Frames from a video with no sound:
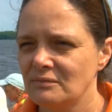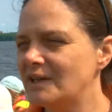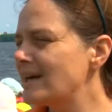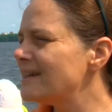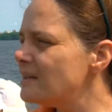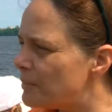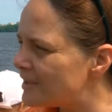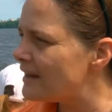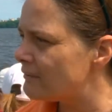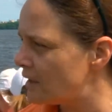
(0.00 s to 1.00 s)
никогда не
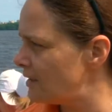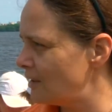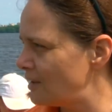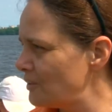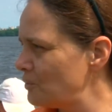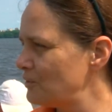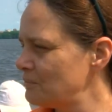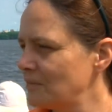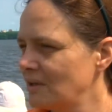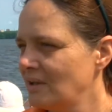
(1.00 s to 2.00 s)
предавать никого,
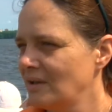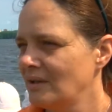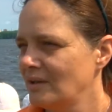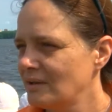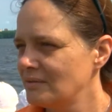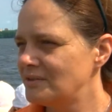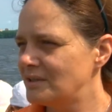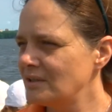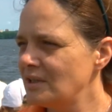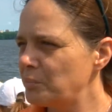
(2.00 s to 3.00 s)

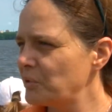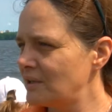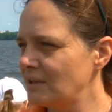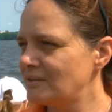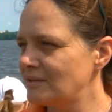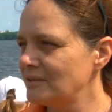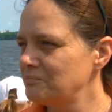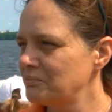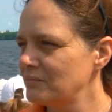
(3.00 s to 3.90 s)
всегда пытаться